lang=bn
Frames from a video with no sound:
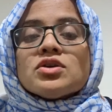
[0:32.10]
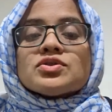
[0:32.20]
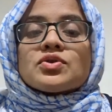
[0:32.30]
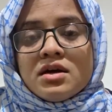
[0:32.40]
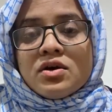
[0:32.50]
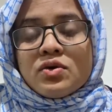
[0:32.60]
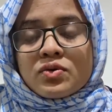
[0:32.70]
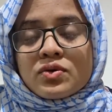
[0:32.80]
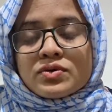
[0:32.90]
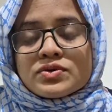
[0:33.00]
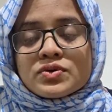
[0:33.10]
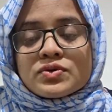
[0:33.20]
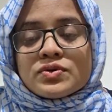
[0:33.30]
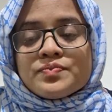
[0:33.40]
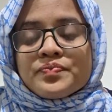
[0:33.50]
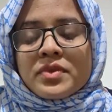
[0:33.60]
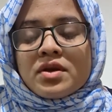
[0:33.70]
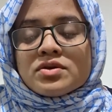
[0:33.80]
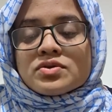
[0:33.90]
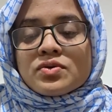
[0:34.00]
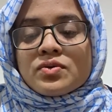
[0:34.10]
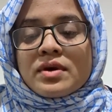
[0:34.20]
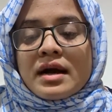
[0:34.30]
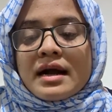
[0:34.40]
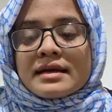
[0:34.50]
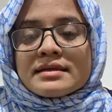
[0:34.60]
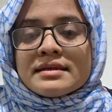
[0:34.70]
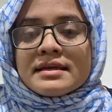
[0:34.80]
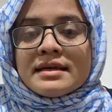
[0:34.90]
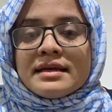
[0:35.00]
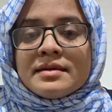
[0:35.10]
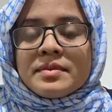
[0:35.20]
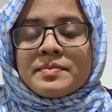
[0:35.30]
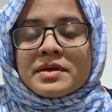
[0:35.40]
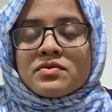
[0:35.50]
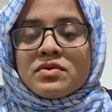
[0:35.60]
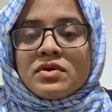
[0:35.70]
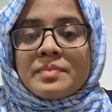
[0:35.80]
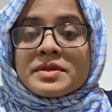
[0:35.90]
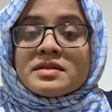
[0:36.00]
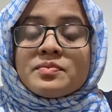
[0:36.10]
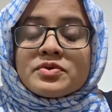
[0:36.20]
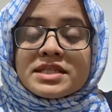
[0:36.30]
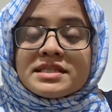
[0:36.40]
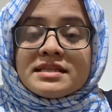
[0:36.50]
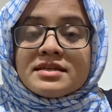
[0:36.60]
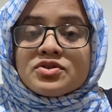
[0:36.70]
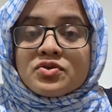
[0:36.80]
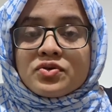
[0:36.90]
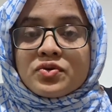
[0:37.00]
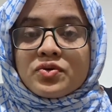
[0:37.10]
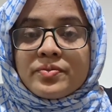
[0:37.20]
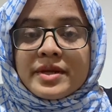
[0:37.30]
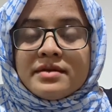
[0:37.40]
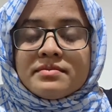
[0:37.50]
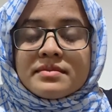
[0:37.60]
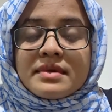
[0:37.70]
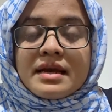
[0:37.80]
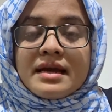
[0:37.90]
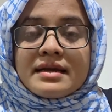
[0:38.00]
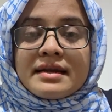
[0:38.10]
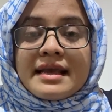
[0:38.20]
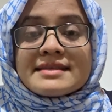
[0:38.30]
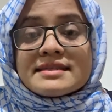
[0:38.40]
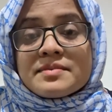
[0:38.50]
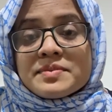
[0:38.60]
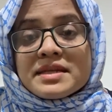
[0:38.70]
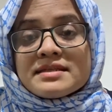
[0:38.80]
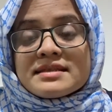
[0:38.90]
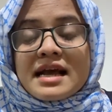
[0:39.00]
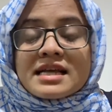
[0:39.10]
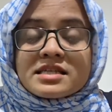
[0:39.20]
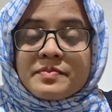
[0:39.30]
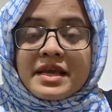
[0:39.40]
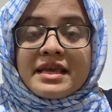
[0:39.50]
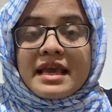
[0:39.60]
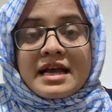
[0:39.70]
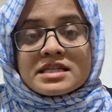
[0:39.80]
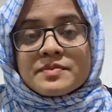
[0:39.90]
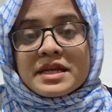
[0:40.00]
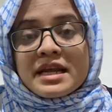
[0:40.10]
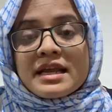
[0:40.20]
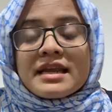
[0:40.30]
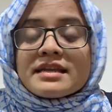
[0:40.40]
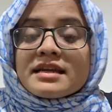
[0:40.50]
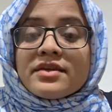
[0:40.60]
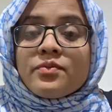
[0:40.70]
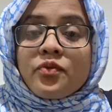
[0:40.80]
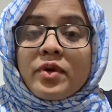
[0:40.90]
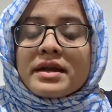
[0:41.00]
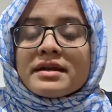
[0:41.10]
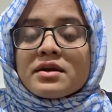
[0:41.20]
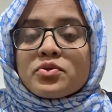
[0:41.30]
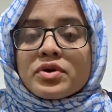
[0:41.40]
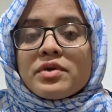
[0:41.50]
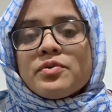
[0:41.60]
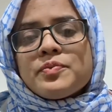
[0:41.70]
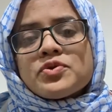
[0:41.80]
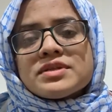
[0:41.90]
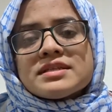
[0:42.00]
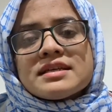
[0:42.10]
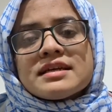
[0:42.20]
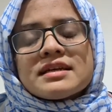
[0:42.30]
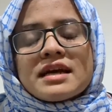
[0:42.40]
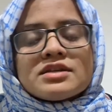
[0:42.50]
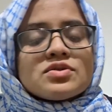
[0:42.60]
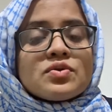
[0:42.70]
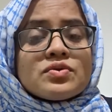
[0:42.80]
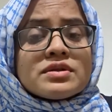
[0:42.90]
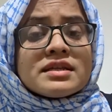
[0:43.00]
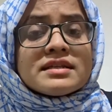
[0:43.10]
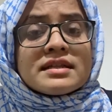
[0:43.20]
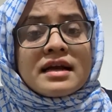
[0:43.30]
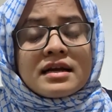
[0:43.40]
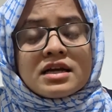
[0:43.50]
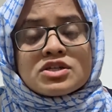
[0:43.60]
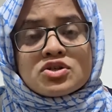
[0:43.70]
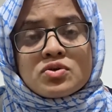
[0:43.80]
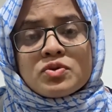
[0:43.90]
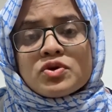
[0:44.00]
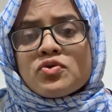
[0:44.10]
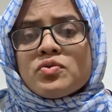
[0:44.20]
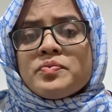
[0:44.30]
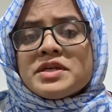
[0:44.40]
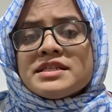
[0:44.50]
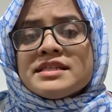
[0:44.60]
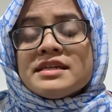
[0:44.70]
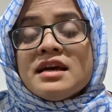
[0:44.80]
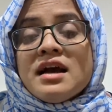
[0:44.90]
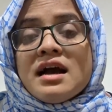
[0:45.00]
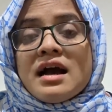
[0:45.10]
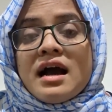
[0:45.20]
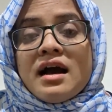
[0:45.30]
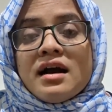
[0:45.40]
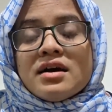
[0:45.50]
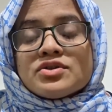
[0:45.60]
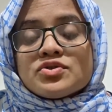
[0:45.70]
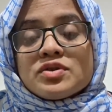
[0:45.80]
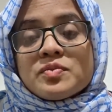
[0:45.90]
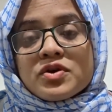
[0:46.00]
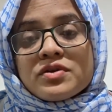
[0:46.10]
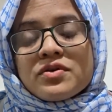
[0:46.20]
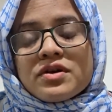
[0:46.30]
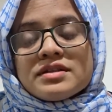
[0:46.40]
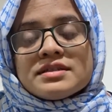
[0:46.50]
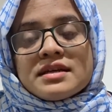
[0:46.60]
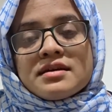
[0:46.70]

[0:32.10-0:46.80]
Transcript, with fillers: সো ওগুলোর জন্য সো আগে থেকে এই ব্যাপারগুলো আপনাদের প্রসেসিং যখন করবেন অ্যান্ড অ্যাকসেপ্টেন্স আসবে কি আসবে না এটা নিয়ে ওয়েট না করে প্রসেসিংয়ের কাজ করতে থাকার সময় খুব বেশি যদি মনে করেন যে